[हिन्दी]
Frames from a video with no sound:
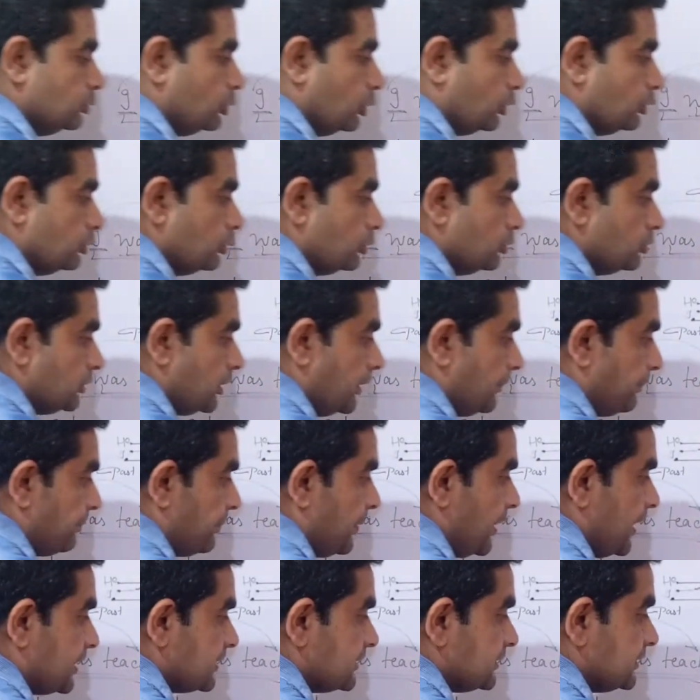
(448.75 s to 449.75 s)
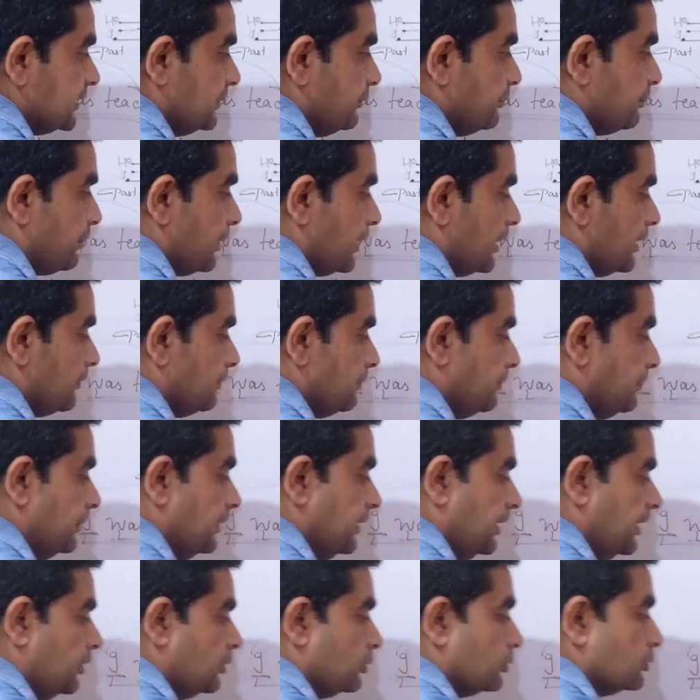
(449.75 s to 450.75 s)
दोनों तरफ पास सिंपल
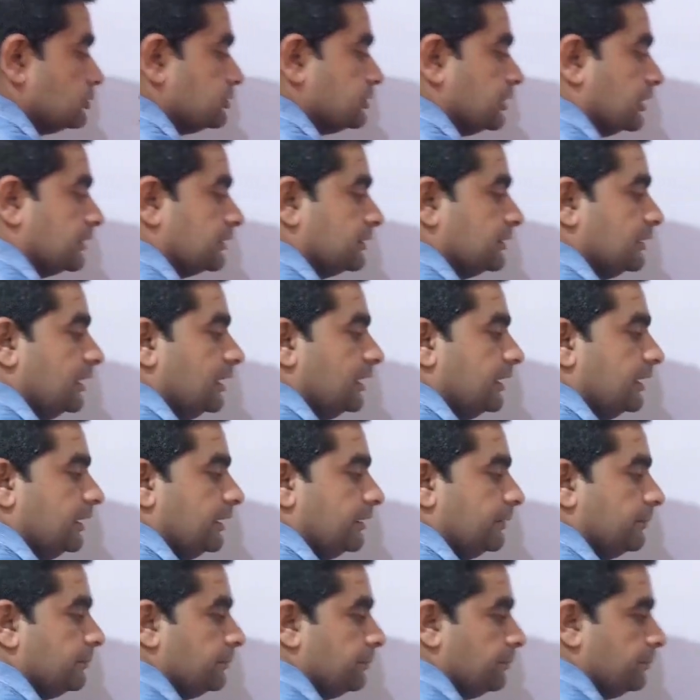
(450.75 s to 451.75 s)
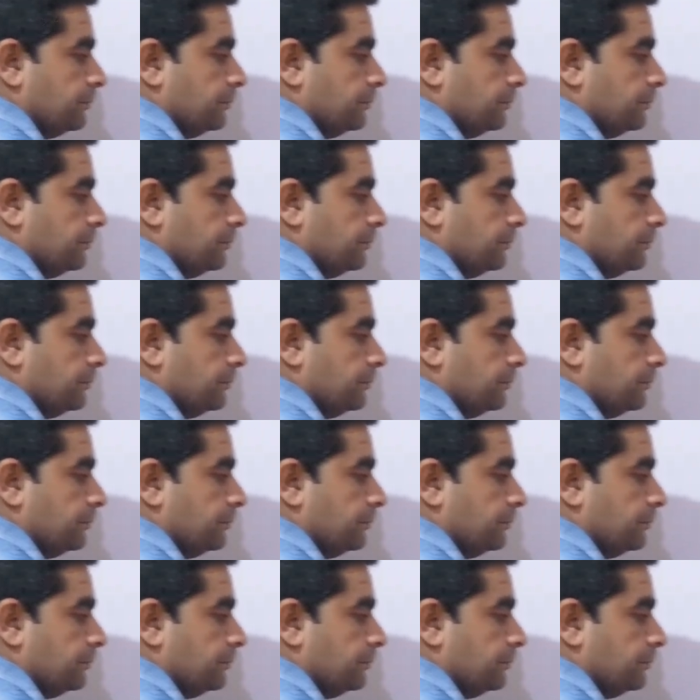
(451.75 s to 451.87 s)
भी हो सकता है